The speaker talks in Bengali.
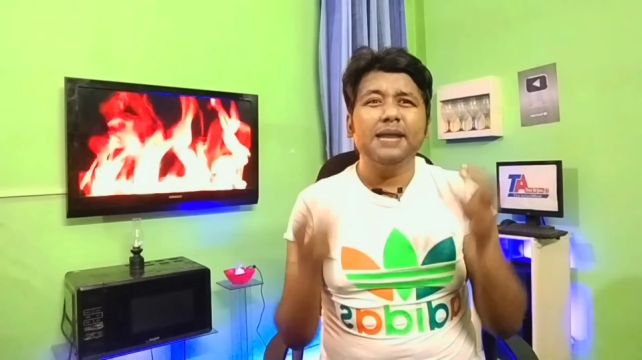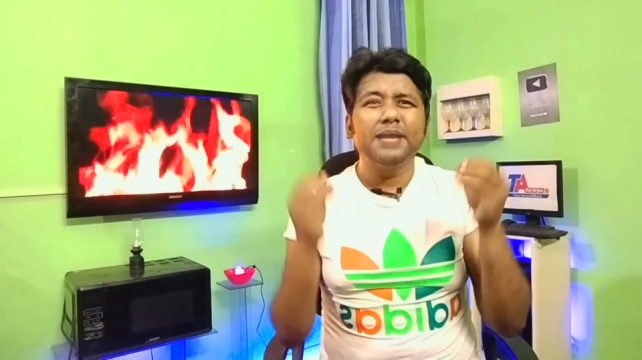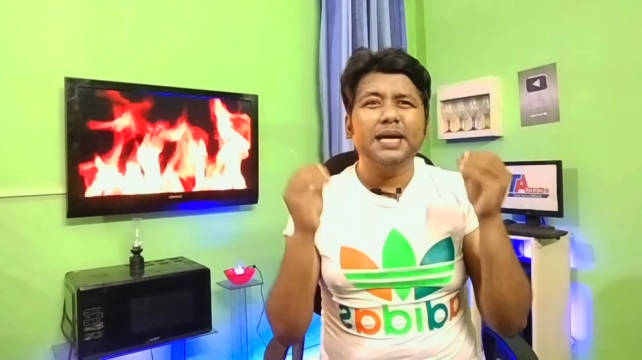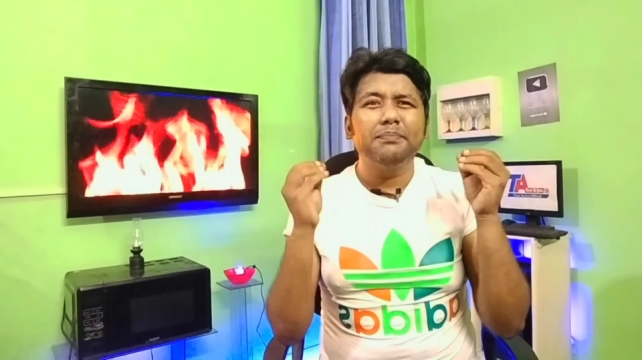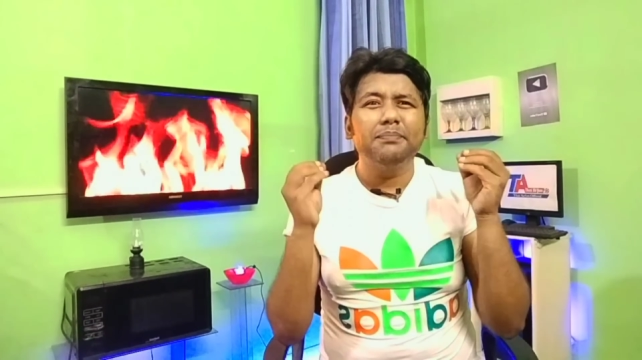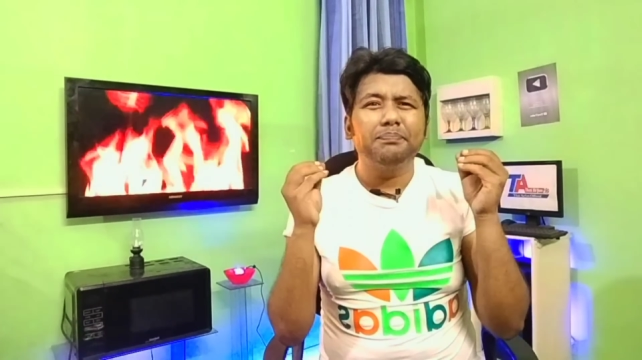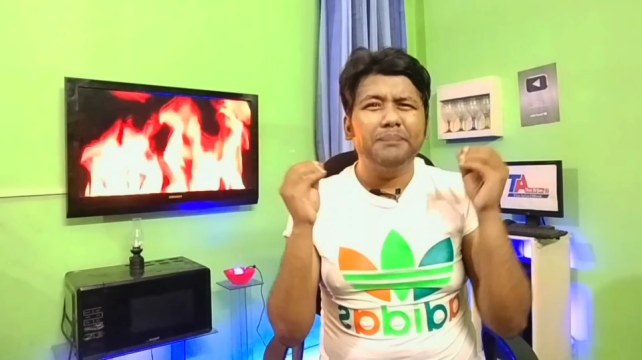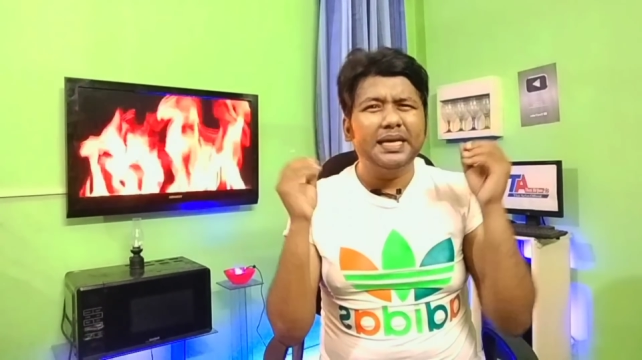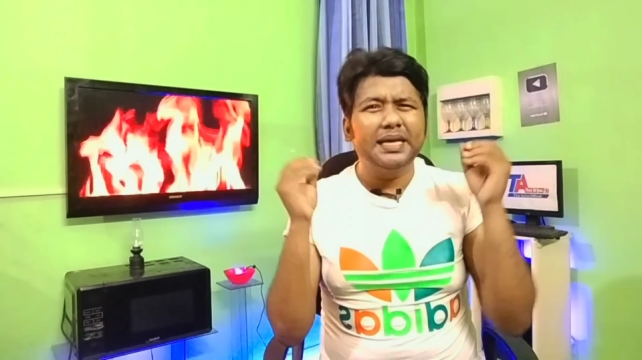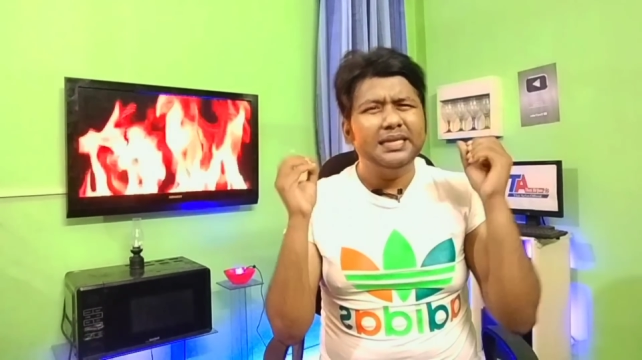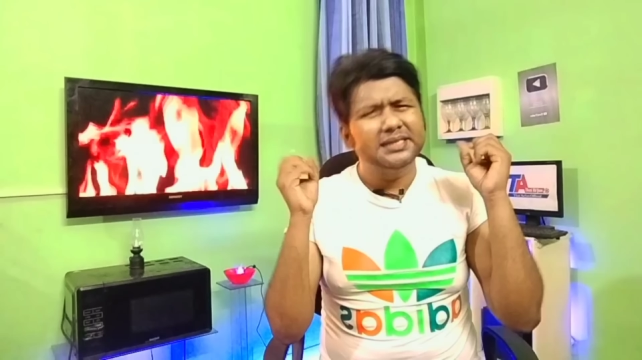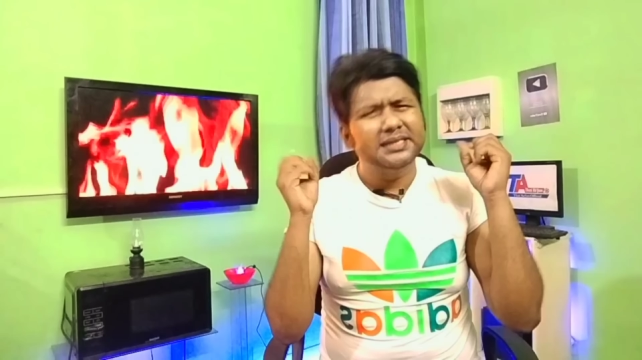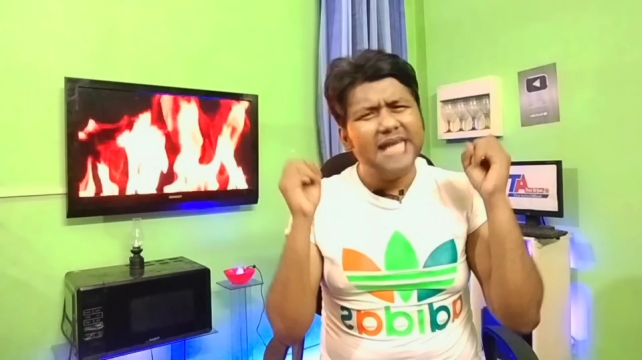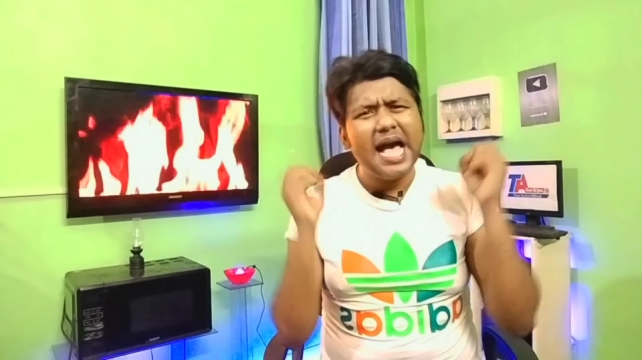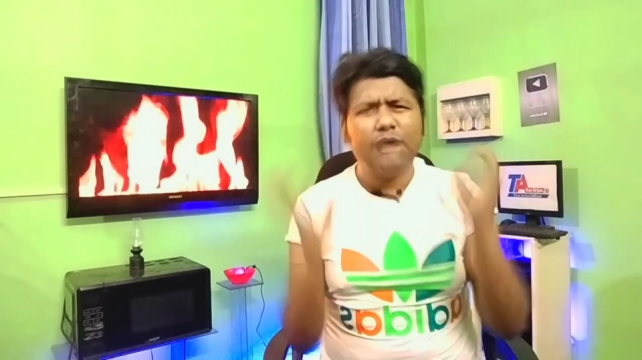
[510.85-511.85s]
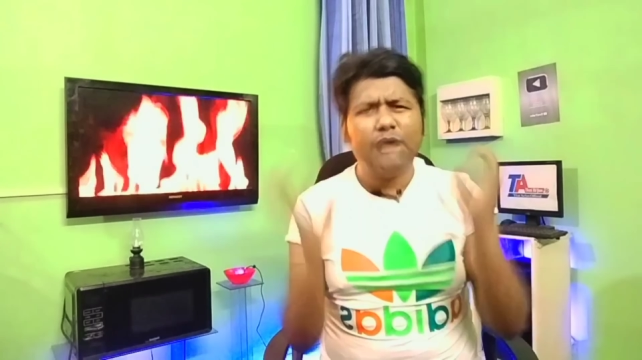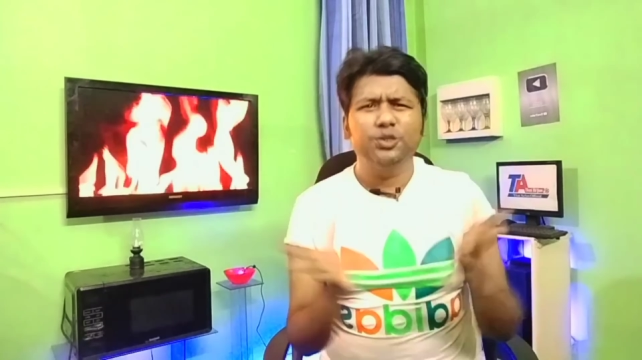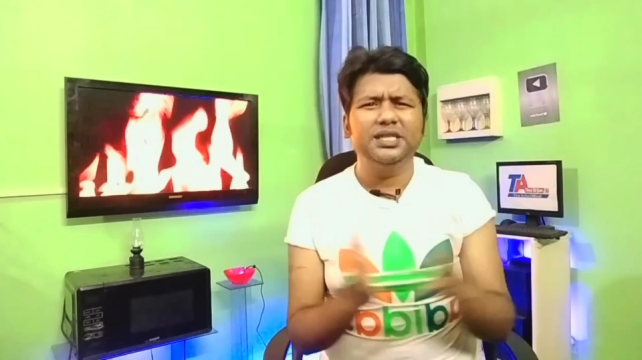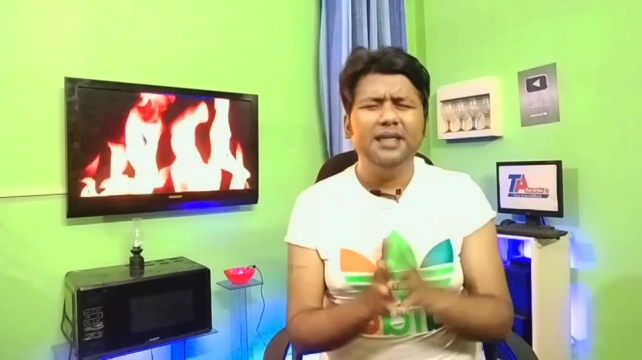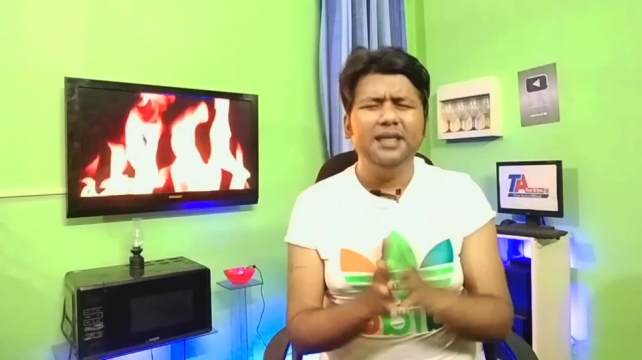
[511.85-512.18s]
আমাকে মানে যা খুশি